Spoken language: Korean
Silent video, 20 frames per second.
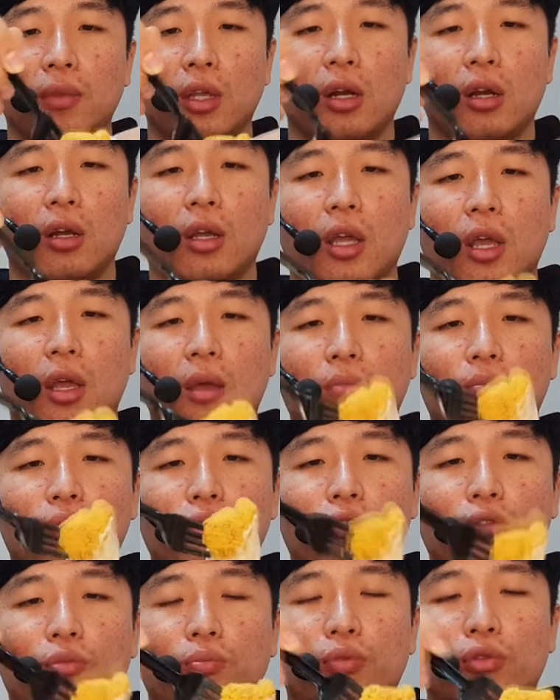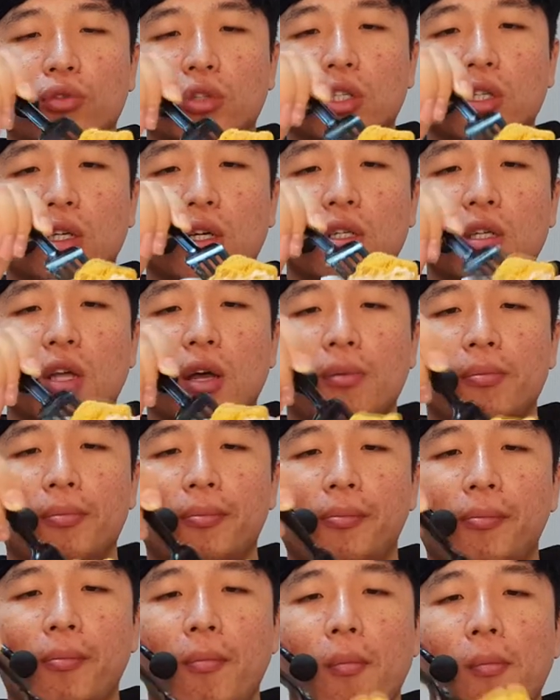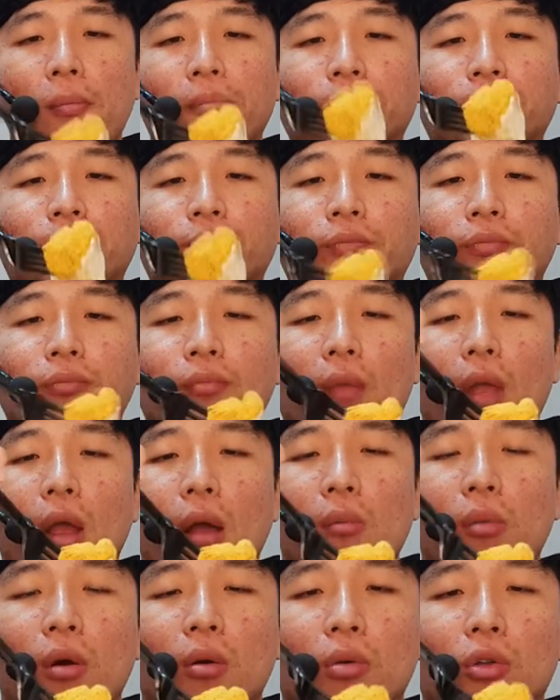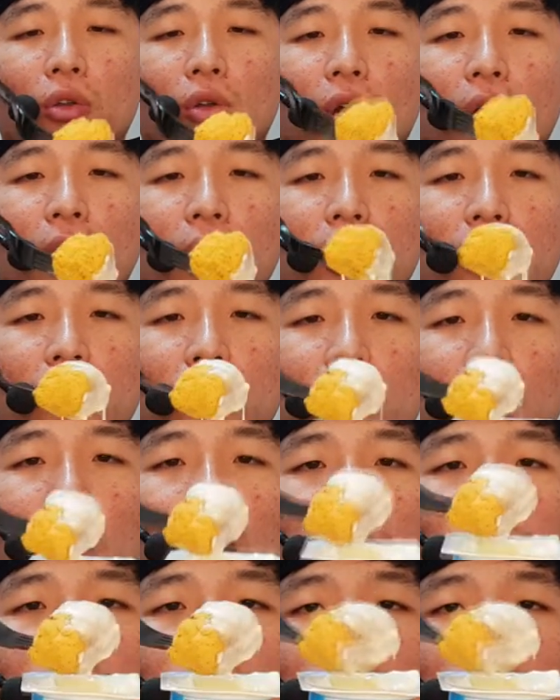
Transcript: 이렇게 푹푹 찍어서 먹어보도록 하겠습니다.